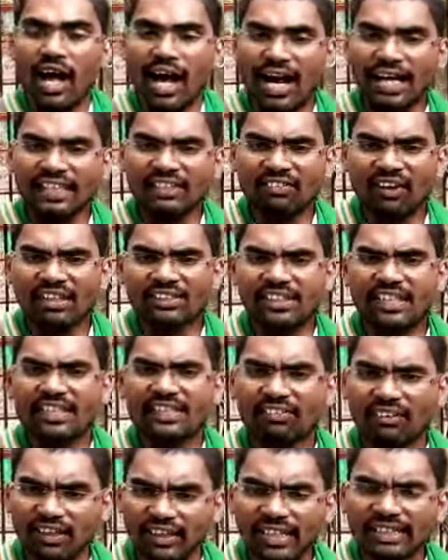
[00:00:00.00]
ఆదివాసులకి
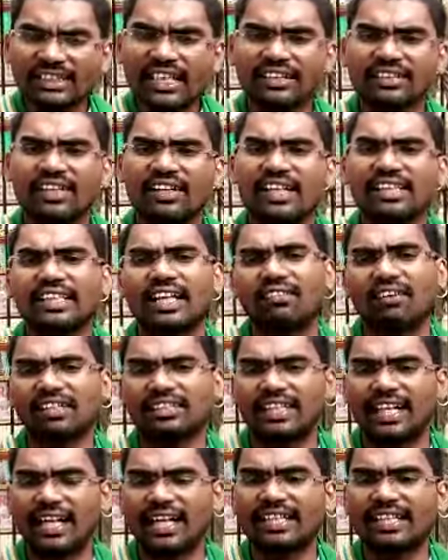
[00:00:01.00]
వంద శాతం
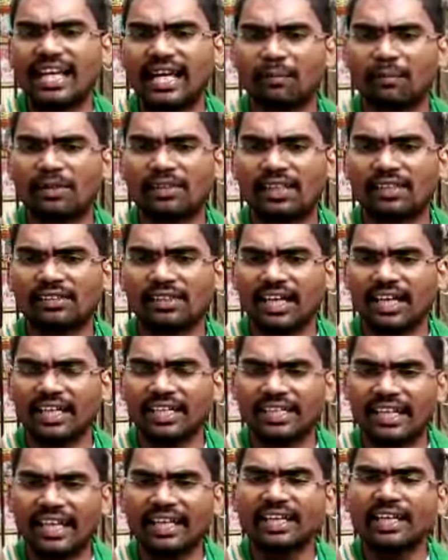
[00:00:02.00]
రిజర్వేషన్ అనేది కల్పించడం
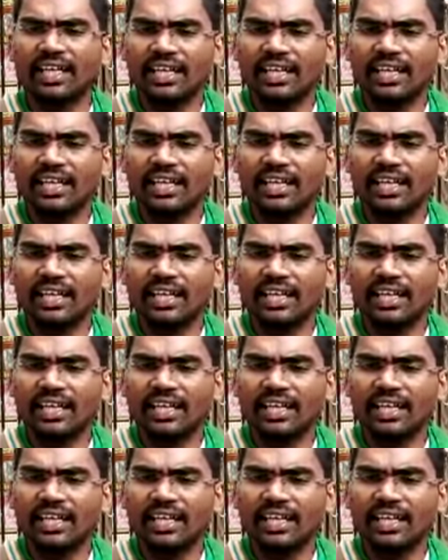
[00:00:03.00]
జరిగింది